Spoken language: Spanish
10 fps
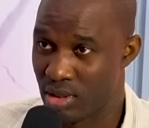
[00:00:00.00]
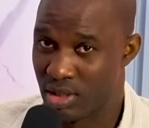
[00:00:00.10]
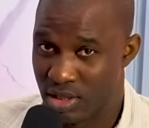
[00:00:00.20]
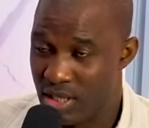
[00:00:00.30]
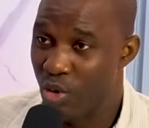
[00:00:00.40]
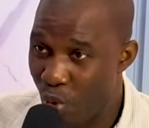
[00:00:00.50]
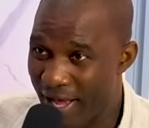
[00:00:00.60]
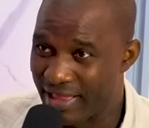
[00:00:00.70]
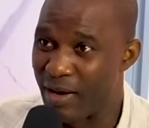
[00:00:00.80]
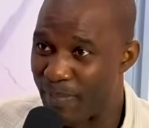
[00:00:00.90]
si
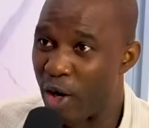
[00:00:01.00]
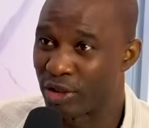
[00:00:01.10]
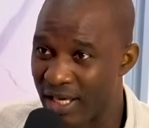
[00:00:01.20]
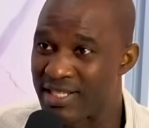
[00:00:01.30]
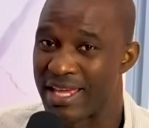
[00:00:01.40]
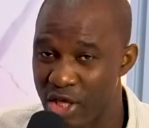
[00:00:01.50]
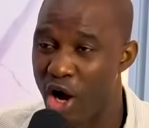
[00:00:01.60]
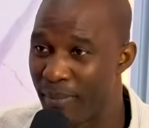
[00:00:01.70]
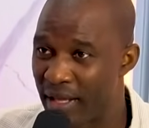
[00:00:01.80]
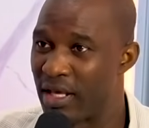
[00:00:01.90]
Wester Paul te dice,
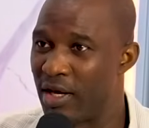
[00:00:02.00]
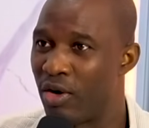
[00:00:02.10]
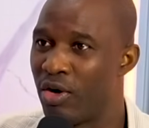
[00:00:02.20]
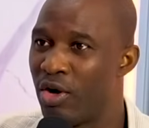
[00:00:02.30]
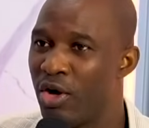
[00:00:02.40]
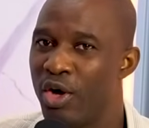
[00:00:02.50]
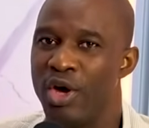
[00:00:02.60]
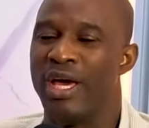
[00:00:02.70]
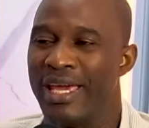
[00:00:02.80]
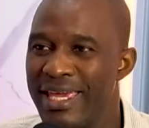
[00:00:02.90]
Dios me dijo,
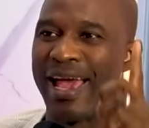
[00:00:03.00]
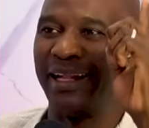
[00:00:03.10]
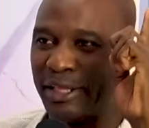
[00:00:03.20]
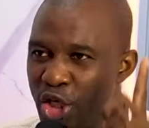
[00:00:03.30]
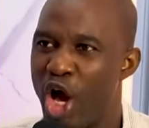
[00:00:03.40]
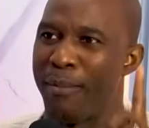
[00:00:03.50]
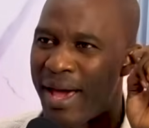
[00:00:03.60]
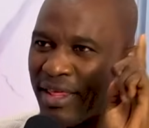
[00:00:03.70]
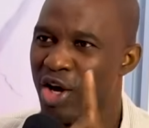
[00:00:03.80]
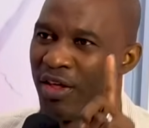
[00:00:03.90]
y el Dios
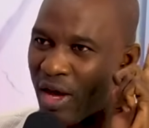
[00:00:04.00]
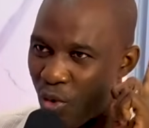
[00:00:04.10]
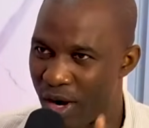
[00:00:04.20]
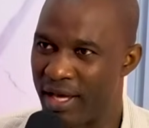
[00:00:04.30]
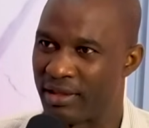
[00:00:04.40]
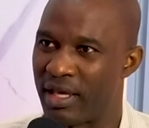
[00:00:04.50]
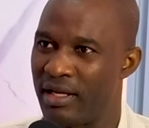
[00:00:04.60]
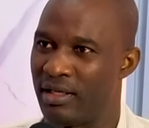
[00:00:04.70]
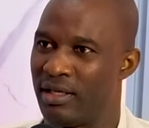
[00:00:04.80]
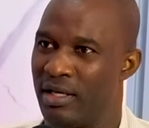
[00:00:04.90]
me dijo de
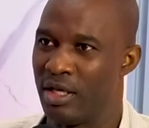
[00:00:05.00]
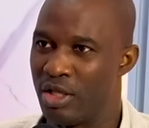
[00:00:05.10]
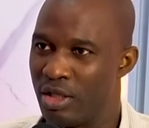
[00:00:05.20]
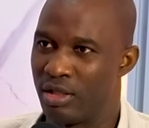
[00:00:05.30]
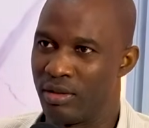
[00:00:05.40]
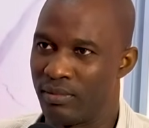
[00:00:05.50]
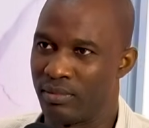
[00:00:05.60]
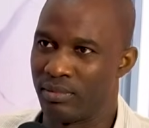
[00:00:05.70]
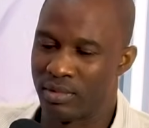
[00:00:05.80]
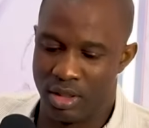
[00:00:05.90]
Wester, violenta la
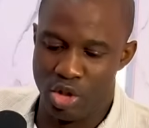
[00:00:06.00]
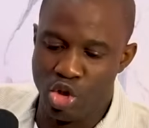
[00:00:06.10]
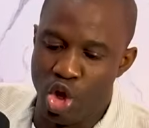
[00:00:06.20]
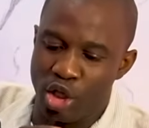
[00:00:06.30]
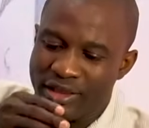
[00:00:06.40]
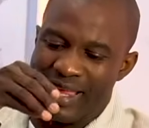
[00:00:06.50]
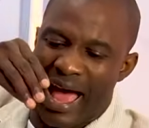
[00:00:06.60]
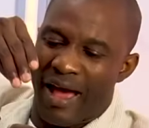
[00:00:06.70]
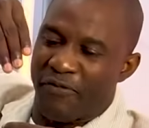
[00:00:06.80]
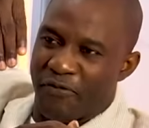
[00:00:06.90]
Biblia, no
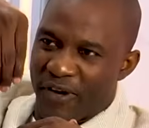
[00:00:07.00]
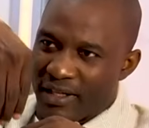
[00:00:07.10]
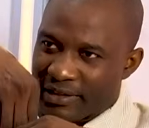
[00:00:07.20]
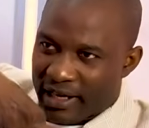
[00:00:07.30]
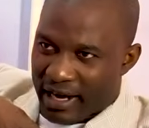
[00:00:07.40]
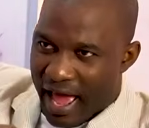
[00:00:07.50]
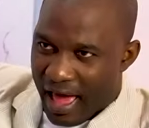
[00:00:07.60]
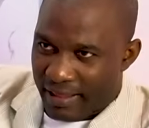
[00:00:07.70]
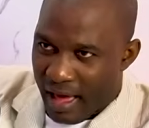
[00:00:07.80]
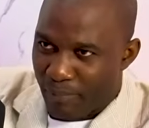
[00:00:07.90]
está
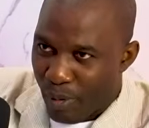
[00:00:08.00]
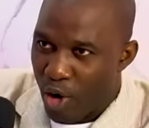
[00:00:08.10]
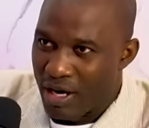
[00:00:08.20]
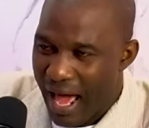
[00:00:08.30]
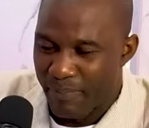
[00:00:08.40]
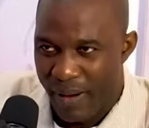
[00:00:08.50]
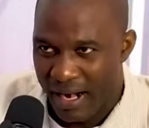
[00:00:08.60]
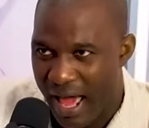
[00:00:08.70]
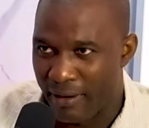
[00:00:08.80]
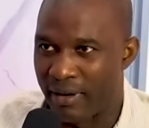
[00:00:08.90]
filtrada por la
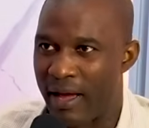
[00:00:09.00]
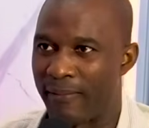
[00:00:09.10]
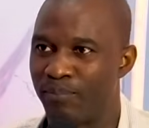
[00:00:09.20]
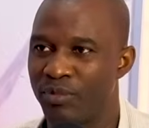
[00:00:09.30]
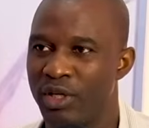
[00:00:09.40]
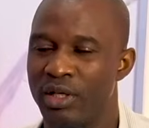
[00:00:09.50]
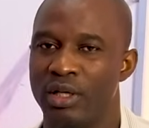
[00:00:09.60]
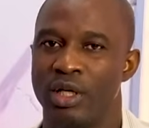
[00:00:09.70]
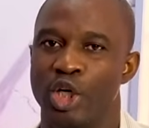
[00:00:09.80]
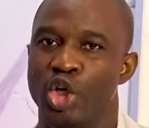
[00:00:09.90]
palabra.
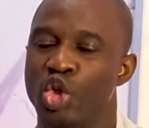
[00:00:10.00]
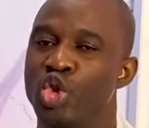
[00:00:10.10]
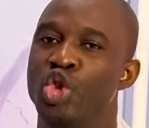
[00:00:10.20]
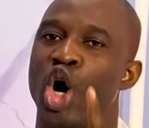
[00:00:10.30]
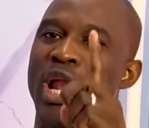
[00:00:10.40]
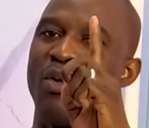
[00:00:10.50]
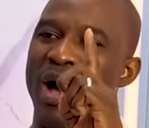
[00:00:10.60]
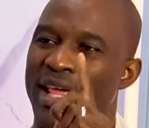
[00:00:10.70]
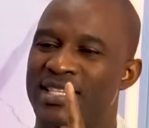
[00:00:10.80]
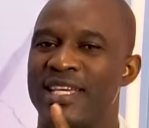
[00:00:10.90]
No. No le voy
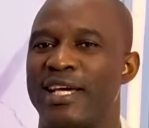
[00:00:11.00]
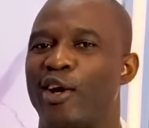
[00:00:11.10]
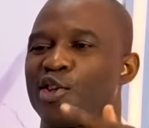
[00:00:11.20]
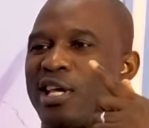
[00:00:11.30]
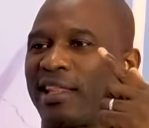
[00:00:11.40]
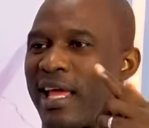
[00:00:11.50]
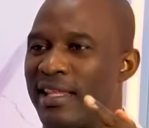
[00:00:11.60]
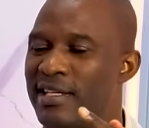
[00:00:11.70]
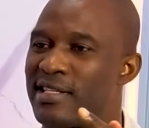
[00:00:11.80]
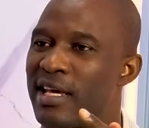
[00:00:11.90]
a decir que lo
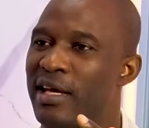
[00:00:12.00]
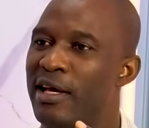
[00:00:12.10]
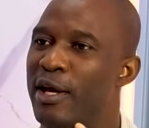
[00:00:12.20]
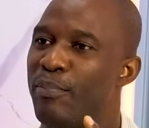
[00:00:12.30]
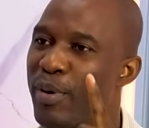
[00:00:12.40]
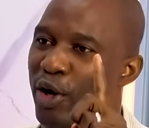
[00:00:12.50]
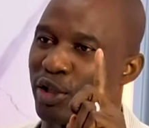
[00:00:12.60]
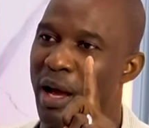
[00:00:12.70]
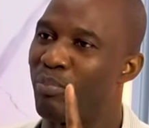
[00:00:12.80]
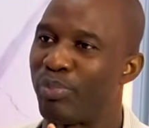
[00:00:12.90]
satanice pero
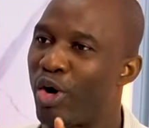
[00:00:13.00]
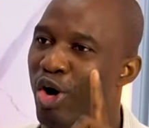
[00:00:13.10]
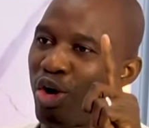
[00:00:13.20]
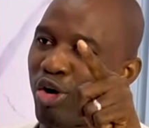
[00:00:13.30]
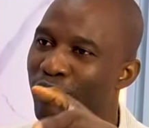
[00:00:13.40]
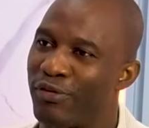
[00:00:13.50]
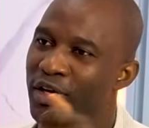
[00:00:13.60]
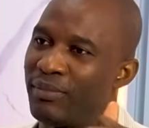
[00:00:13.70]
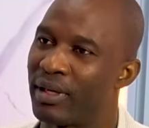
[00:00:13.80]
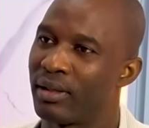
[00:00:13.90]
tampoco lo
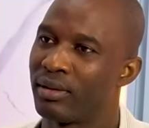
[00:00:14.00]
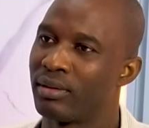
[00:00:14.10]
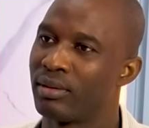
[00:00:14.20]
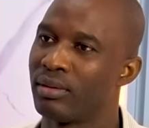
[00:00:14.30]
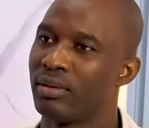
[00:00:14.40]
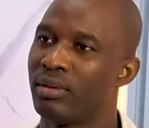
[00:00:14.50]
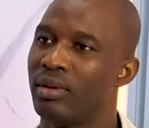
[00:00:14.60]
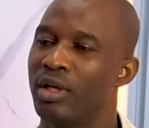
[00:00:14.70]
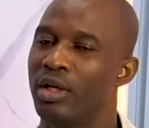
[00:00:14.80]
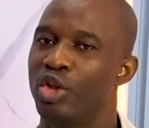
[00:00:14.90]
confirme. No,
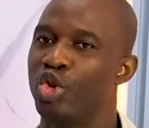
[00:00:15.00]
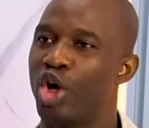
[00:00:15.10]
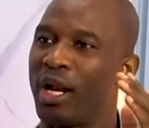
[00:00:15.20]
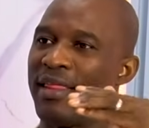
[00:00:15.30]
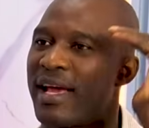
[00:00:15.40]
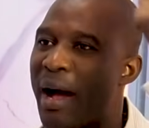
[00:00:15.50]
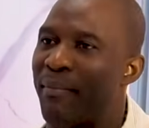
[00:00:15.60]
no diga amén. No le diga